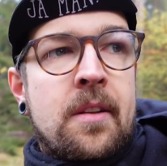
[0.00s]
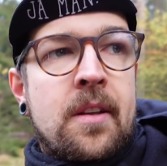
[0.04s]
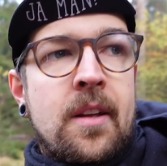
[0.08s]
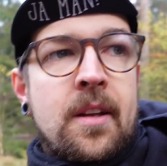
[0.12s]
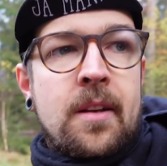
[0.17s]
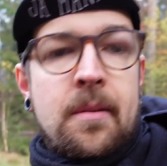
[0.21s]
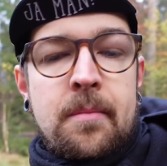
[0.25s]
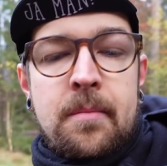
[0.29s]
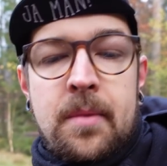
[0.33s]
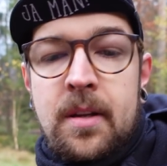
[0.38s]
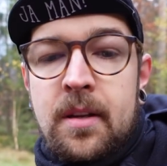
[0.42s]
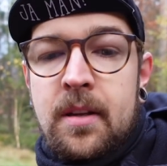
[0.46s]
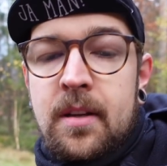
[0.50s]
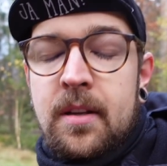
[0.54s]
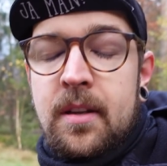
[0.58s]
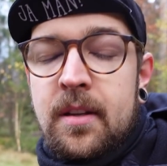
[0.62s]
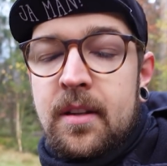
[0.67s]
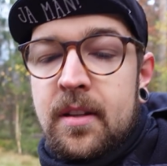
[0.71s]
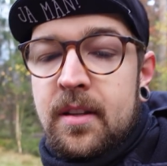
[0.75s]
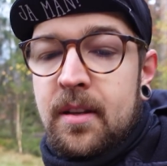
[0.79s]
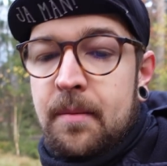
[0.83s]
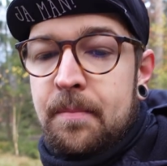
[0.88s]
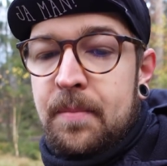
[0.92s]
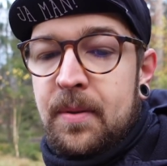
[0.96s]
ähm,
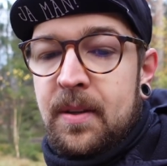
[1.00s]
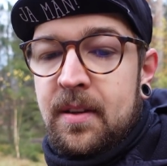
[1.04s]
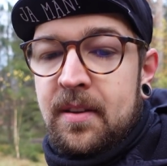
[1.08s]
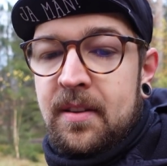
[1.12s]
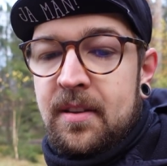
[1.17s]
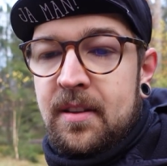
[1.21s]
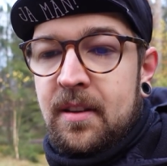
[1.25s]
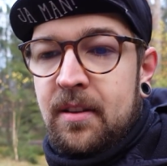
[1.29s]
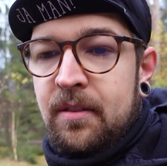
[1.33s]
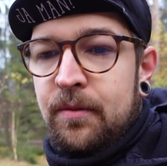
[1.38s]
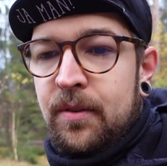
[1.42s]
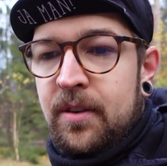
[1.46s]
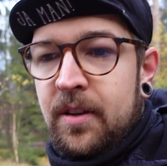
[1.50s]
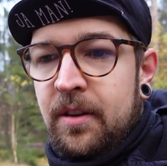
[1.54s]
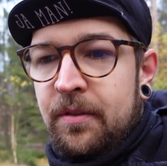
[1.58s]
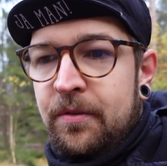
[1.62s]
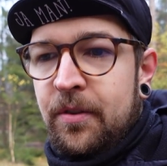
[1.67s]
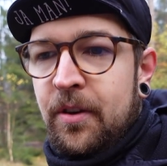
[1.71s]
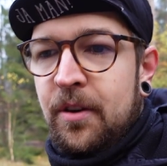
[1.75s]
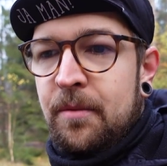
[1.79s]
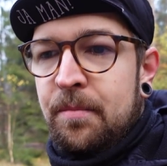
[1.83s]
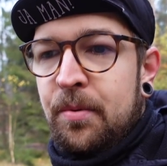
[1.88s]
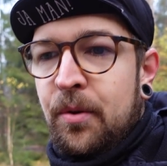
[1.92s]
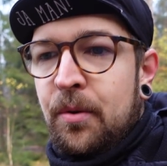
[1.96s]
ich habe das
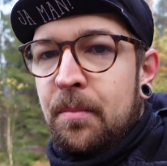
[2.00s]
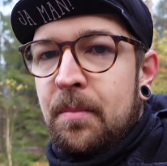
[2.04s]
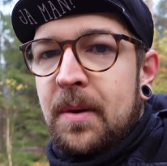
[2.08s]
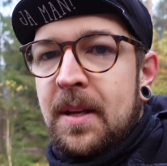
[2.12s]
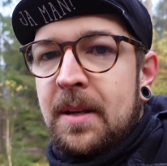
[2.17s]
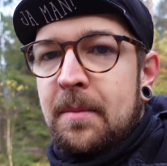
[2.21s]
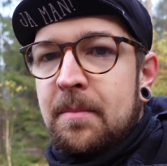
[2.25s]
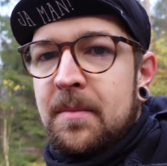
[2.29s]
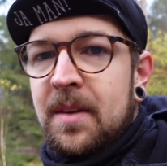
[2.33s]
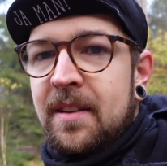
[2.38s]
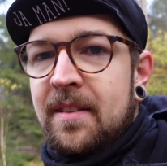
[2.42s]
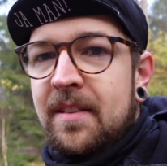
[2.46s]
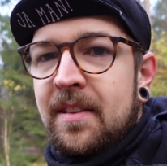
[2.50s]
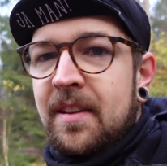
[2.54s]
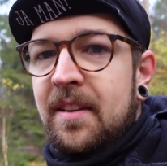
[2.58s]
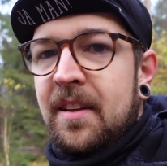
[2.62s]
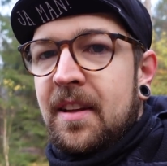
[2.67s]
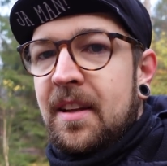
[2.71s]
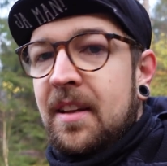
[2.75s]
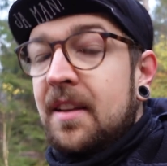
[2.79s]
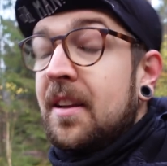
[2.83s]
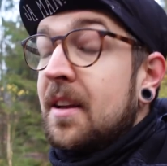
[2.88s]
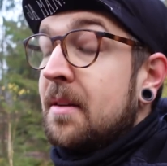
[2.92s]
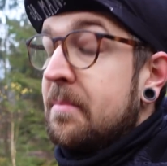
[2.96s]
wundervolle Problem, dass
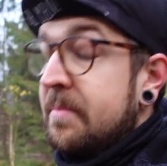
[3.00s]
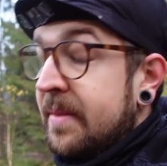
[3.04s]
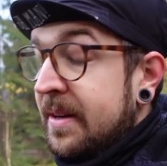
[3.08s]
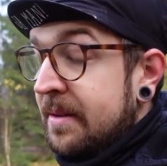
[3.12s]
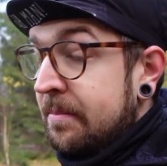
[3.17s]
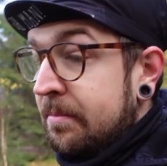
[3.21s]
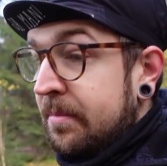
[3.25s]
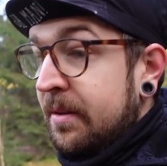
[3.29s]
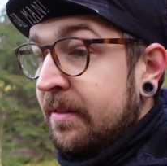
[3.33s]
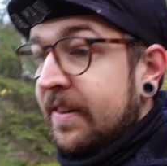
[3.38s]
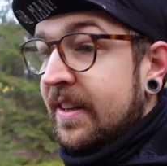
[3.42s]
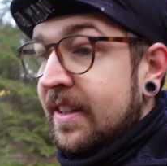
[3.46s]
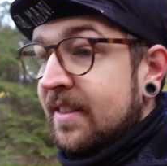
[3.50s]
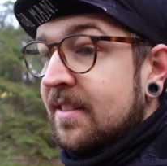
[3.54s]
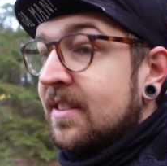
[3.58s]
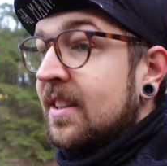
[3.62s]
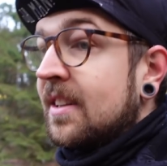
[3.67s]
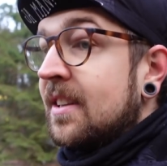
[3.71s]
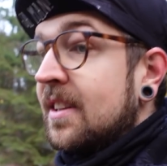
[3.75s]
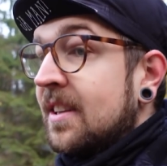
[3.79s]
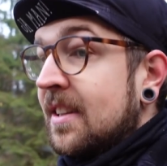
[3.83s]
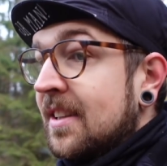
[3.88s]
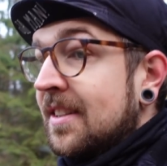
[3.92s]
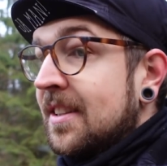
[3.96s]
ich in meinem
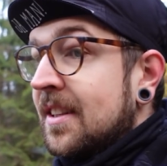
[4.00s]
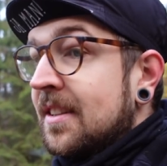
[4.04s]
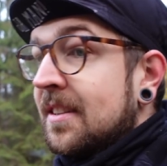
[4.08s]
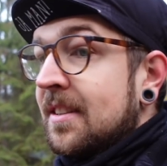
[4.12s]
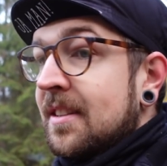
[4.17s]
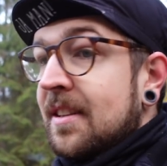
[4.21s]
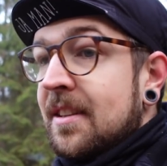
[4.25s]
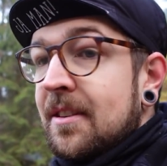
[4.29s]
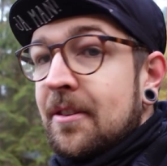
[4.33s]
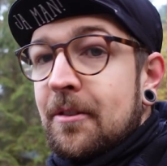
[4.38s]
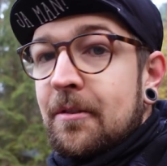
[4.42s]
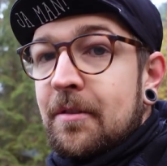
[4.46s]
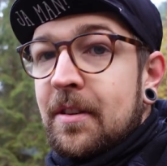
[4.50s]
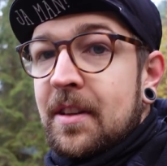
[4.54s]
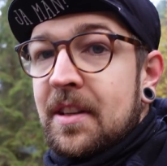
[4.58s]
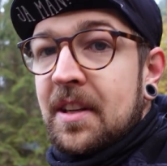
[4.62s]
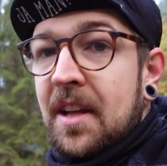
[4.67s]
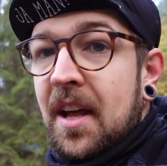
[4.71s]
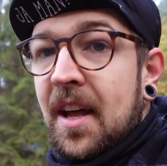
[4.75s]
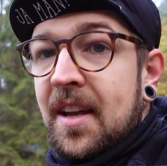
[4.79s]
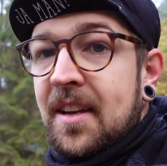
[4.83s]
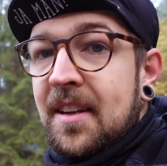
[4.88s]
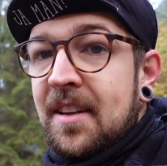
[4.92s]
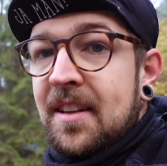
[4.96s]
Biwaksack dann irgendwann
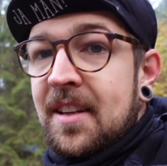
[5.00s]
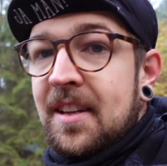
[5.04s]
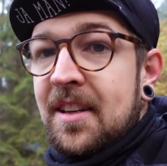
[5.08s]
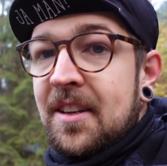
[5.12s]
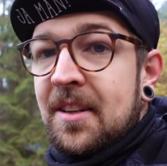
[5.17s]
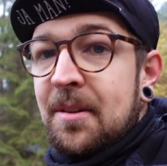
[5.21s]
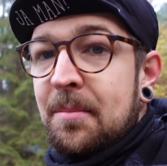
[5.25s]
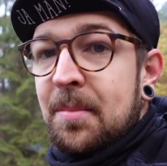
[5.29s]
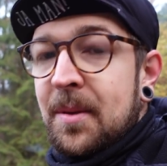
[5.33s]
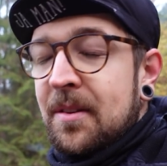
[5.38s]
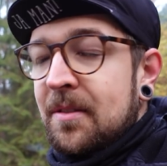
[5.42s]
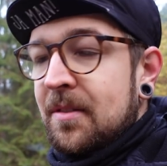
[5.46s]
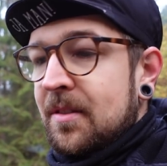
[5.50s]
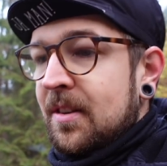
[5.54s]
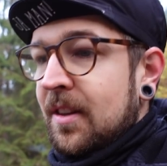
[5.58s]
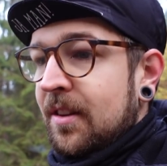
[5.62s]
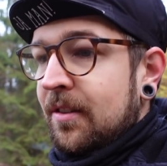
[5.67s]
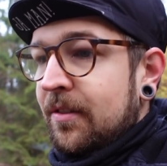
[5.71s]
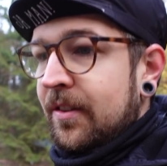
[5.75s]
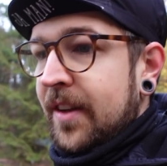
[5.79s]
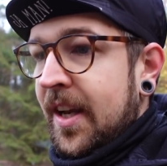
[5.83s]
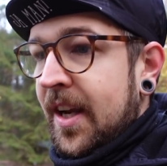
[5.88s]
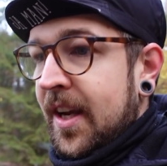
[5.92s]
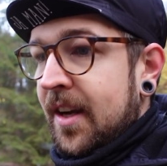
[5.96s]
reingekriegt bin und
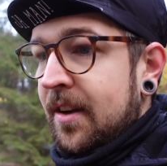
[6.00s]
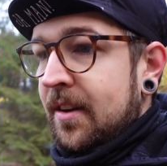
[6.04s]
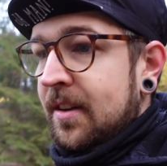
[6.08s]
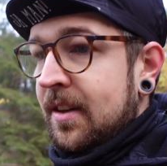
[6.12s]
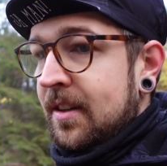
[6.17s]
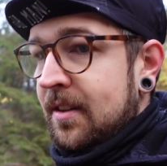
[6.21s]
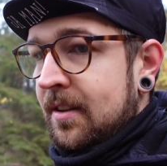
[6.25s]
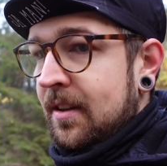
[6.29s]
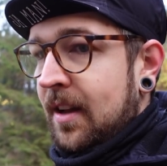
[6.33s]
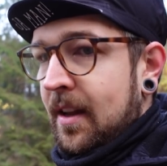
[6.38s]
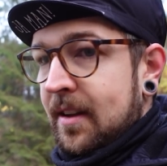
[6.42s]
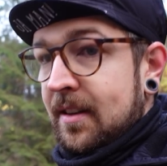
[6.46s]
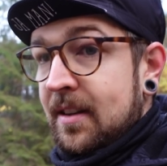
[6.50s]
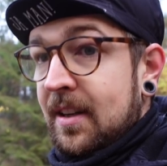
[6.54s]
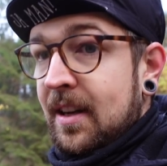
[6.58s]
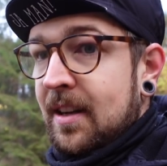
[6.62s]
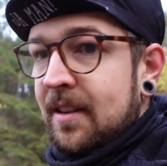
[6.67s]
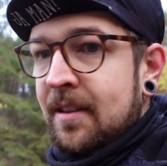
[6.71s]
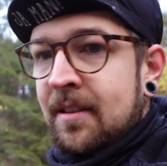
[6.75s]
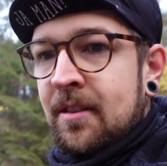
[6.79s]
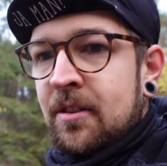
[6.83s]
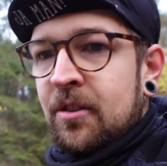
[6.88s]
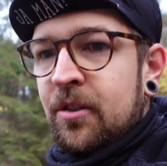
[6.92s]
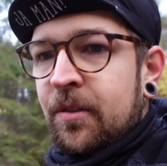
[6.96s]
deswegen halt
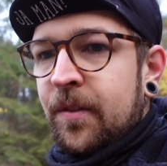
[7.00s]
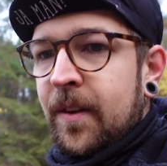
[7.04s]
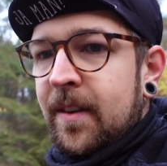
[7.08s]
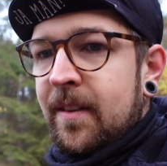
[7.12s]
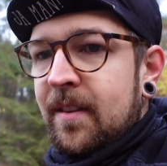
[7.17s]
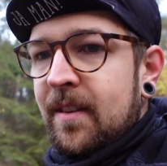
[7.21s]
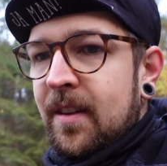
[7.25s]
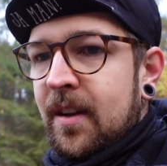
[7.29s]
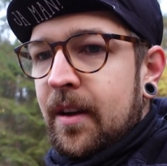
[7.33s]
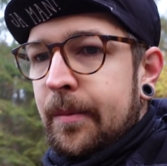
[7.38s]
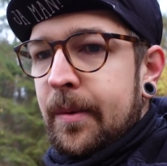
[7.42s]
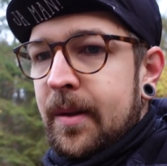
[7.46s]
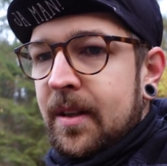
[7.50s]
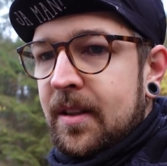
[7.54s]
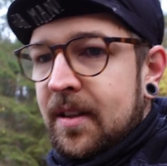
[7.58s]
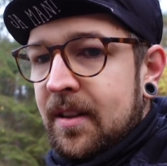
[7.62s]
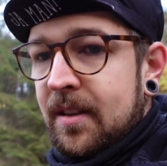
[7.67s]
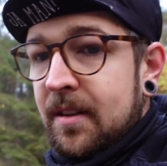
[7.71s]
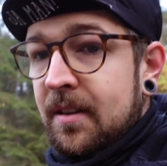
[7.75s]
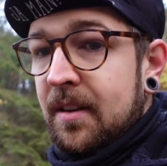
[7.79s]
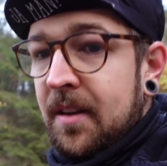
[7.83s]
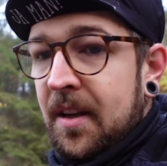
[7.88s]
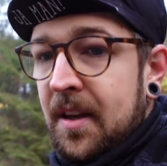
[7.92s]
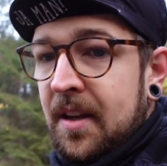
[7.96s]
krass geschwitzt habe da
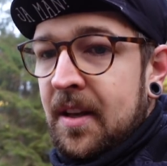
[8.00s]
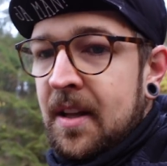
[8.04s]
drin.